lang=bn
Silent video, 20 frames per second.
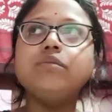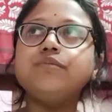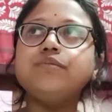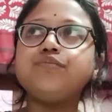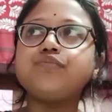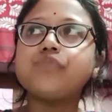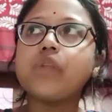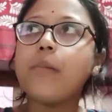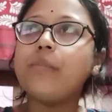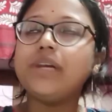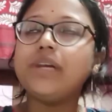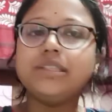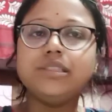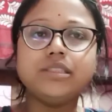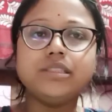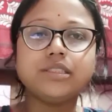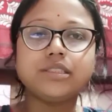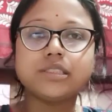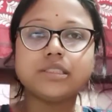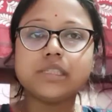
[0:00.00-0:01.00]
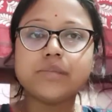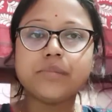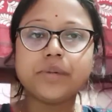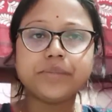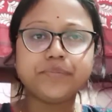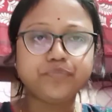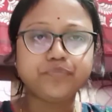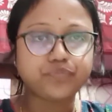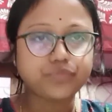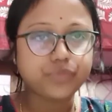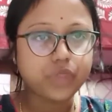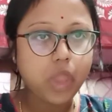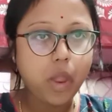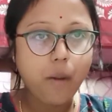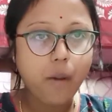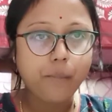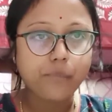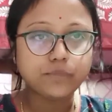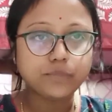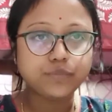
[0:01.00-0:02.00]
আমি জানি না আজকে আমার
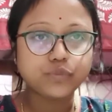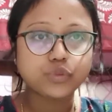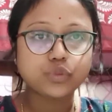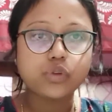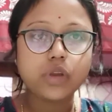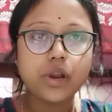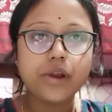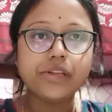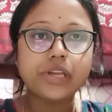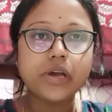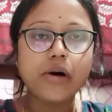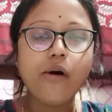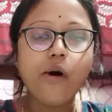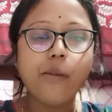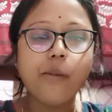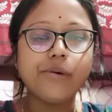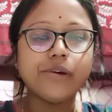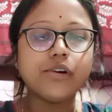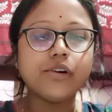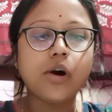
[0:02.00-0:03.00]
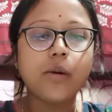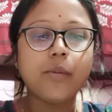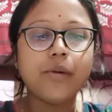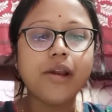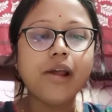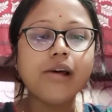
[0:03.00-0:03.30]
কল্যাণী যাওয়া হবে কি হবে না